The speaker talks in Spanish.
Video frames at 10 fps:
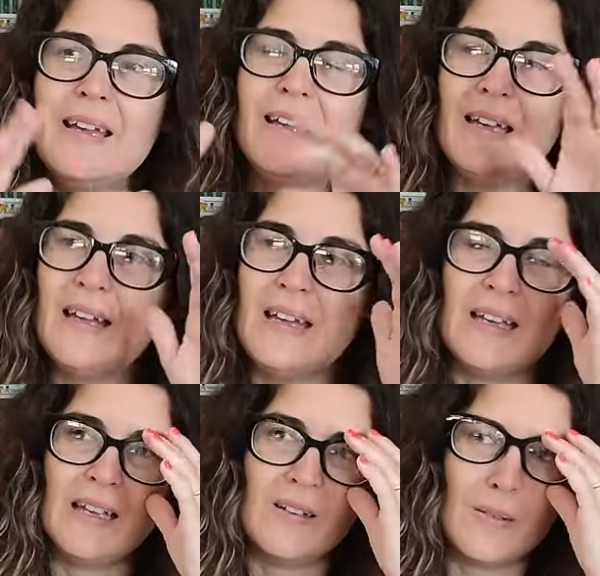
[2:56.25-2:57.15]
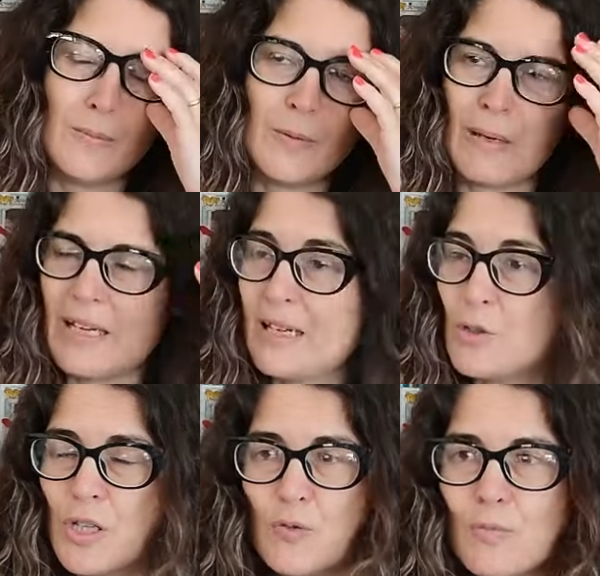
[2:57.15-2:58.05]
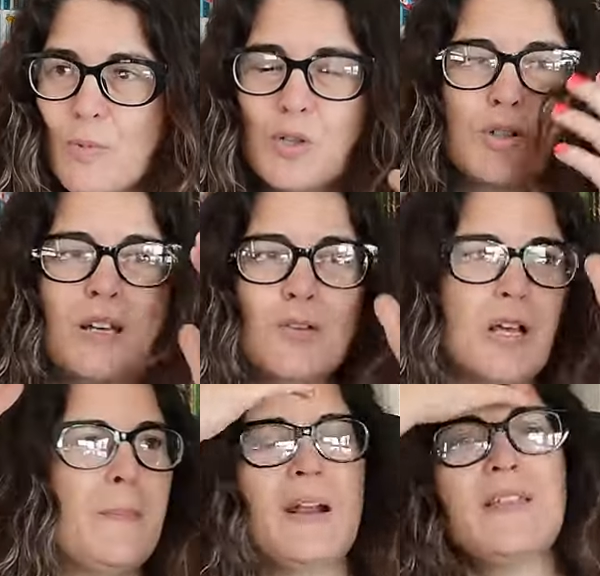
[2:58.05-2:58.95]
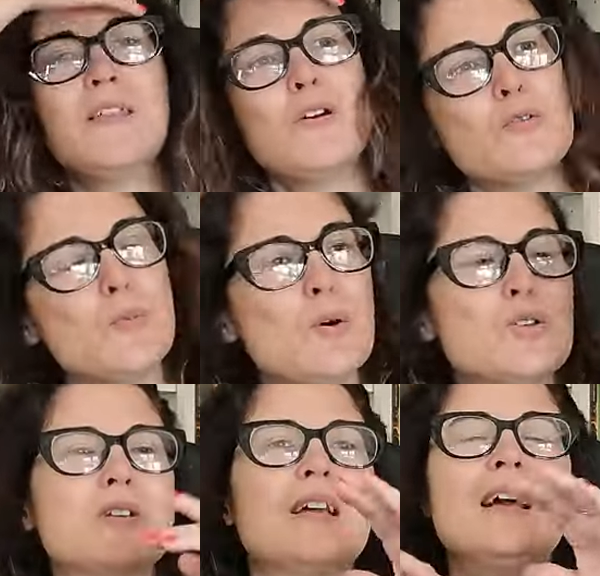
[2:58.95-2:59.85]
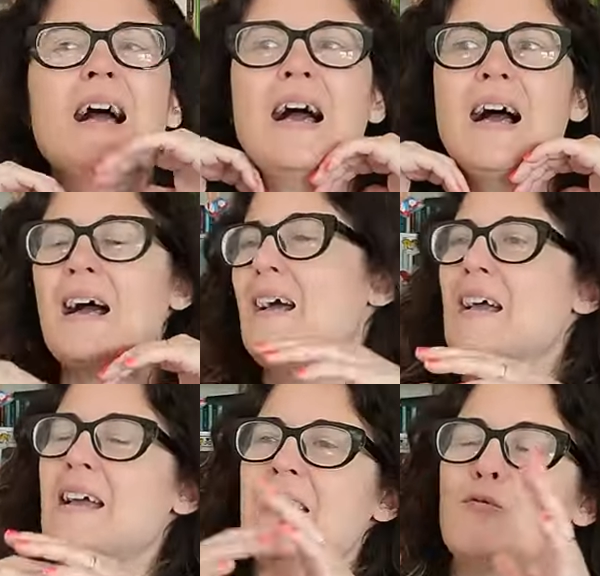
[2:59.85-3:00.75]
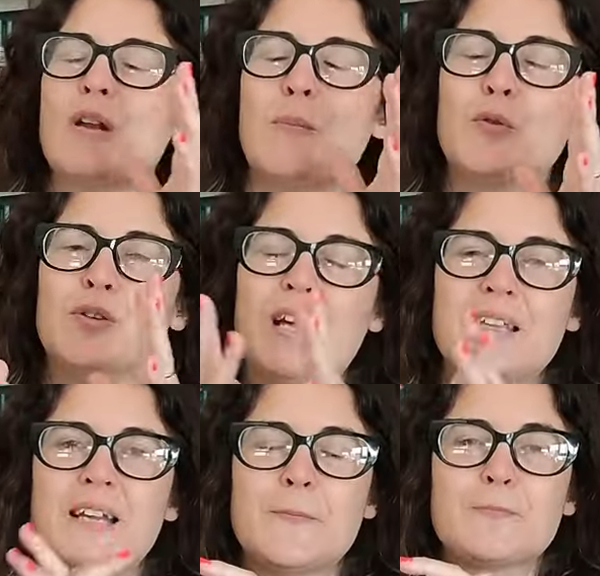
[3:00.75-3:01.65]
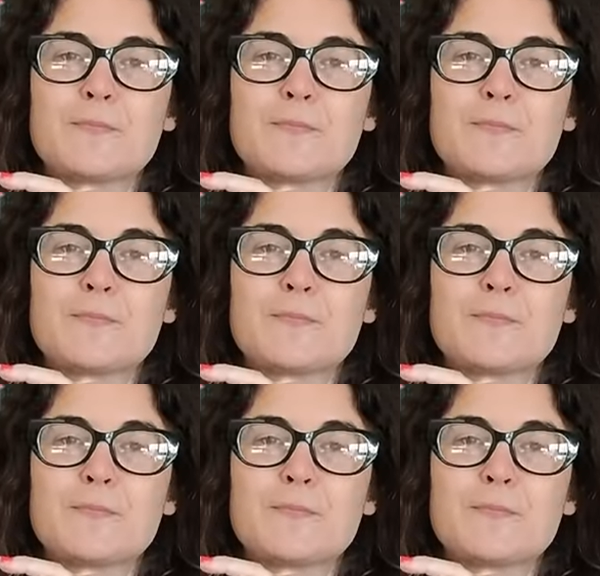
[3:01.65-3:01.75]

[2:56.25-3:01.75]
en, imaginaos, en un bosque, o sea, perdido en un bosque, en una montaña.